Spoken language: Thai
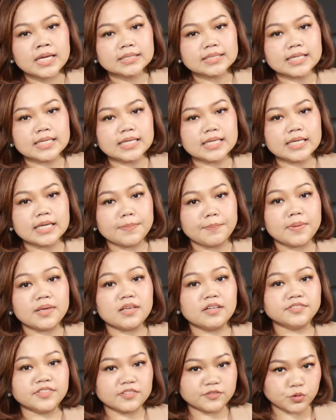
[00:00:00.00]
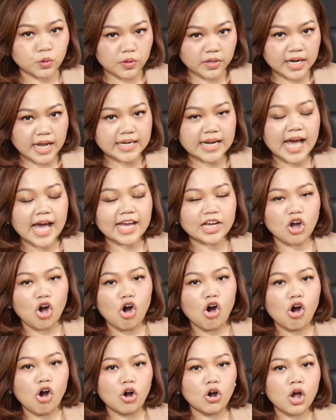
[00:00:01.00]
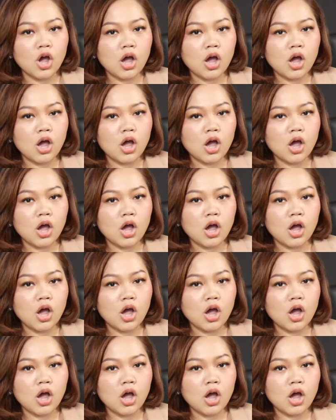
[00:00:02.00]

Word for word: ที่มีสัดส่วนรายได้ของ